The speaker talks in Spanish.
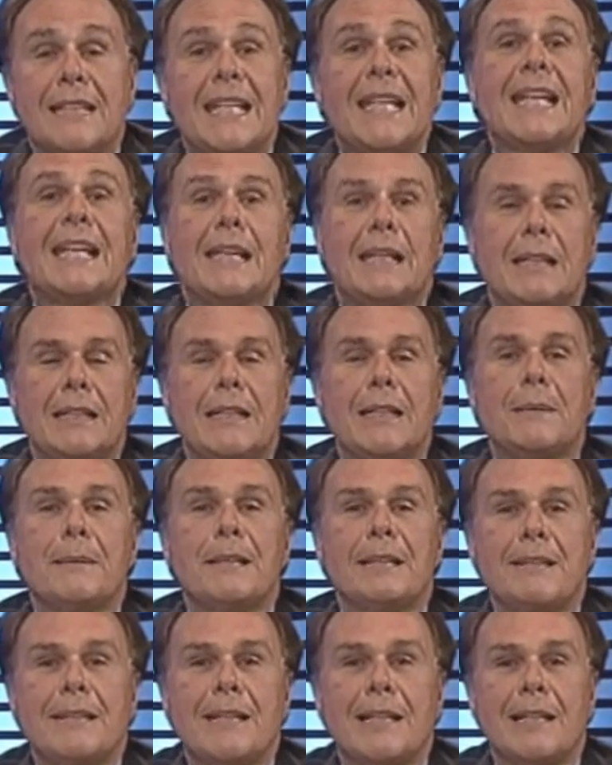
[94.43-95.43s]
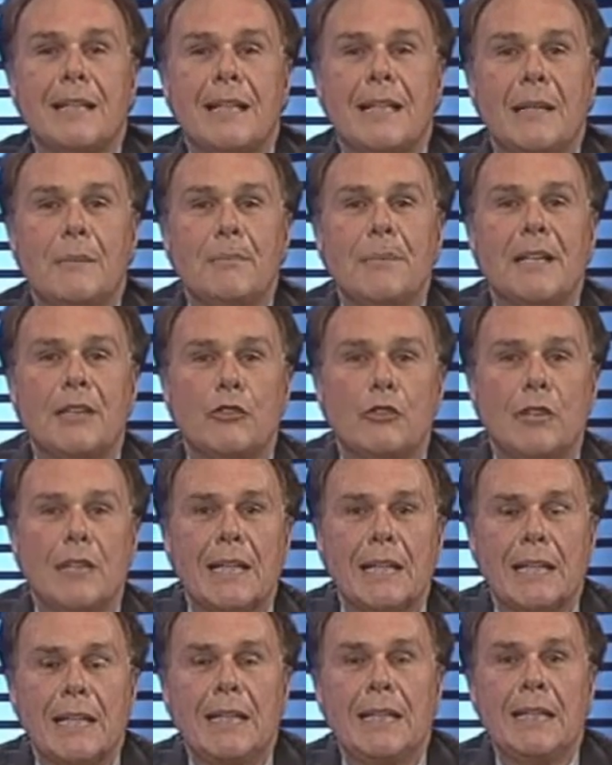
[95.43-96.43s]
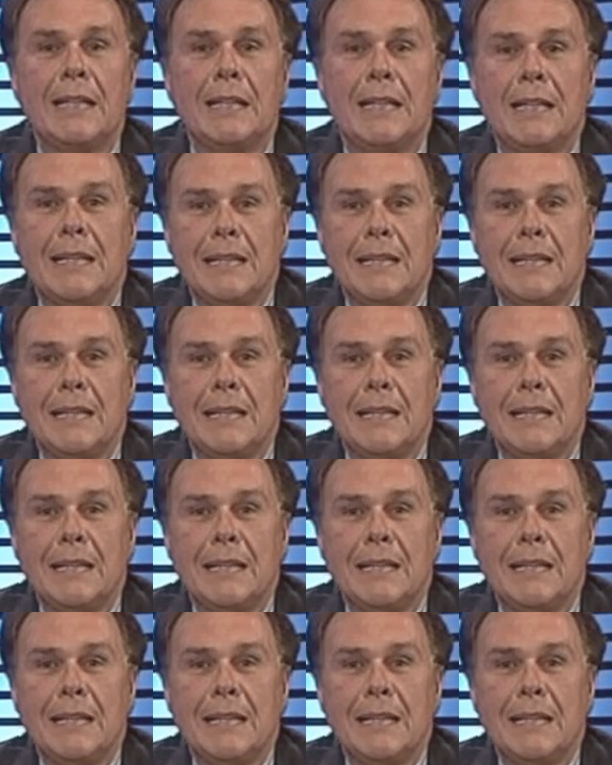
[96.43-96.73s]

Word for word: quién debe ser el personaje